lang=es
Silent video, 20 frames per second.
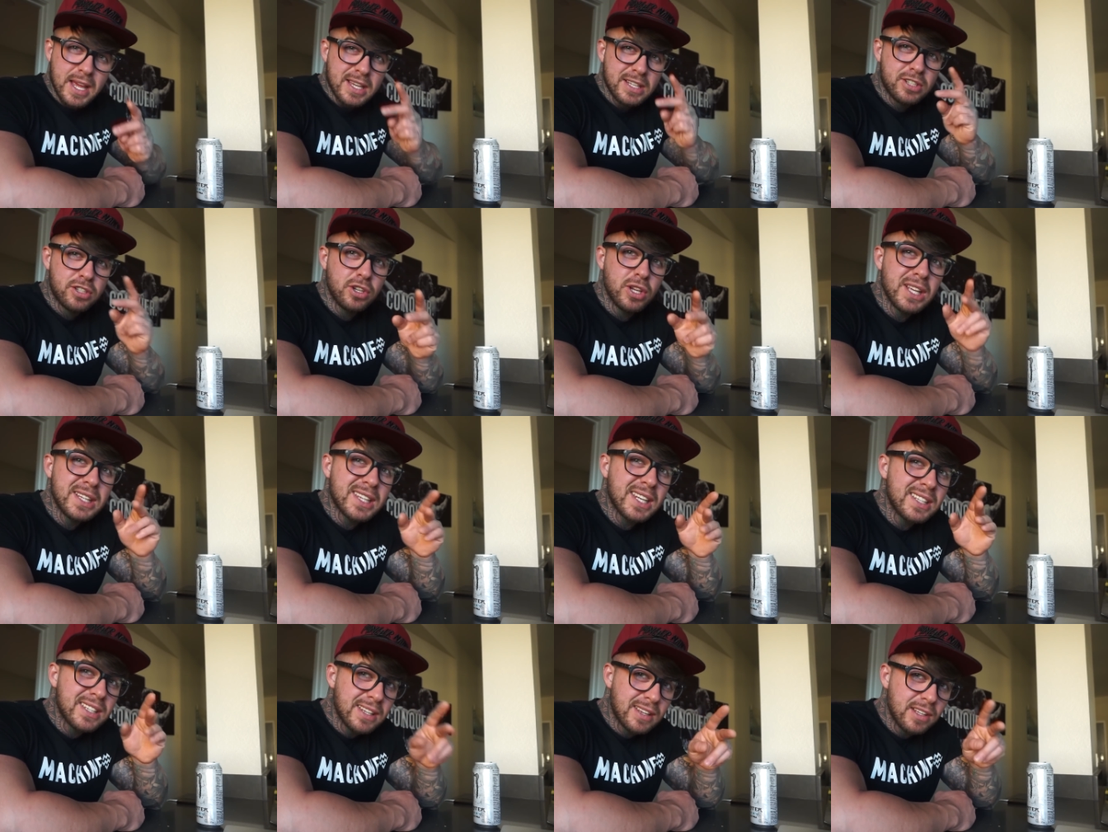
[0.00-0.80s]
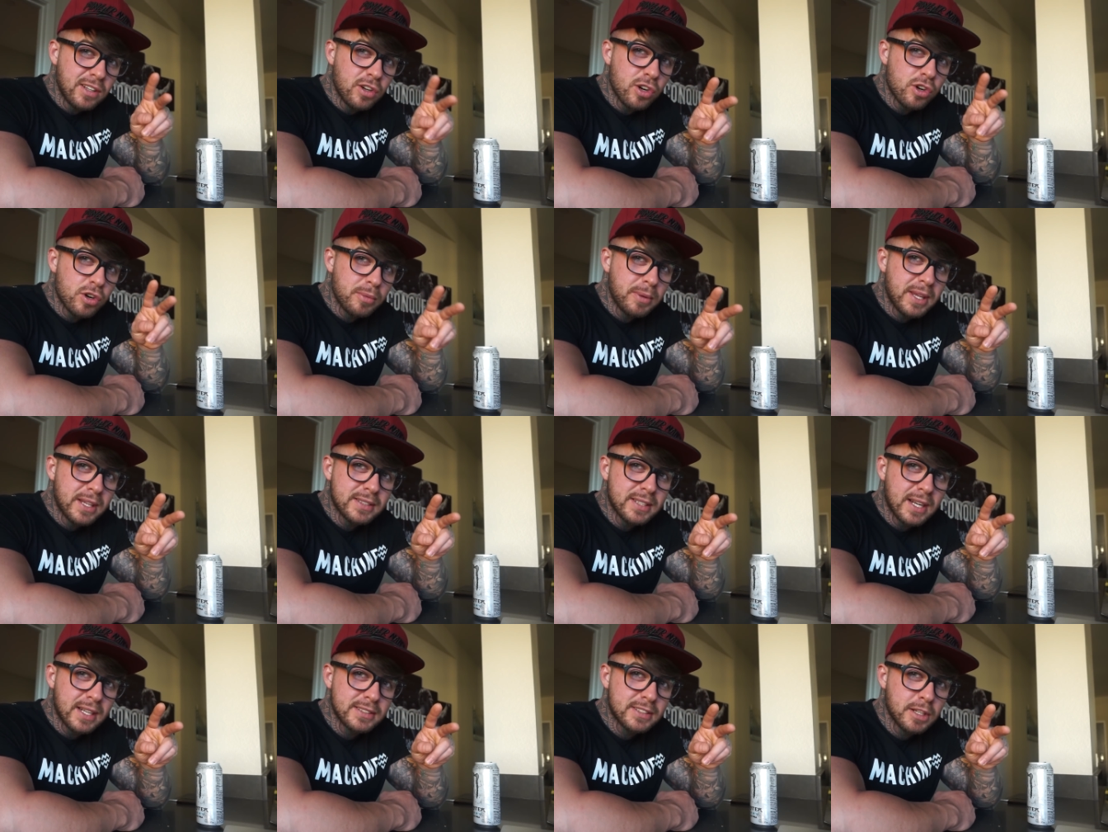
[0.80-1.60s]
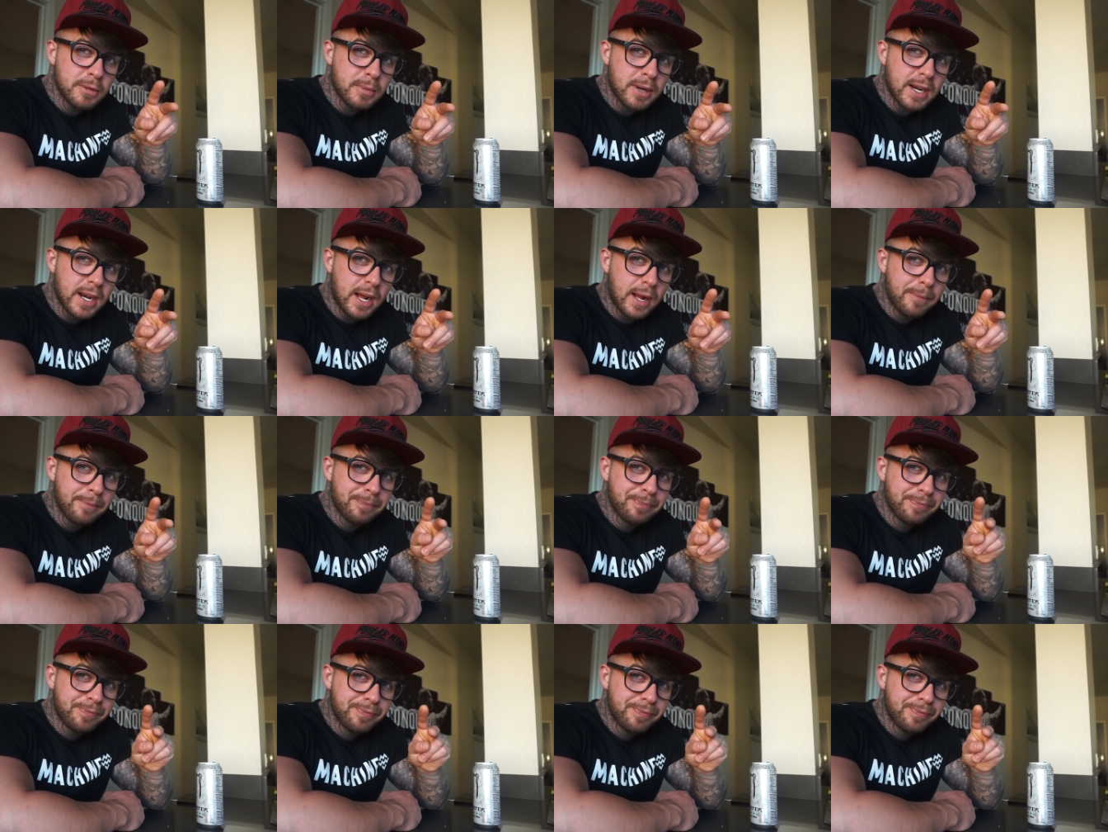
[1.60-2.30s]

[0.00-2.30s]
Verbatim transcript: Si yo de 35 comidas a la semana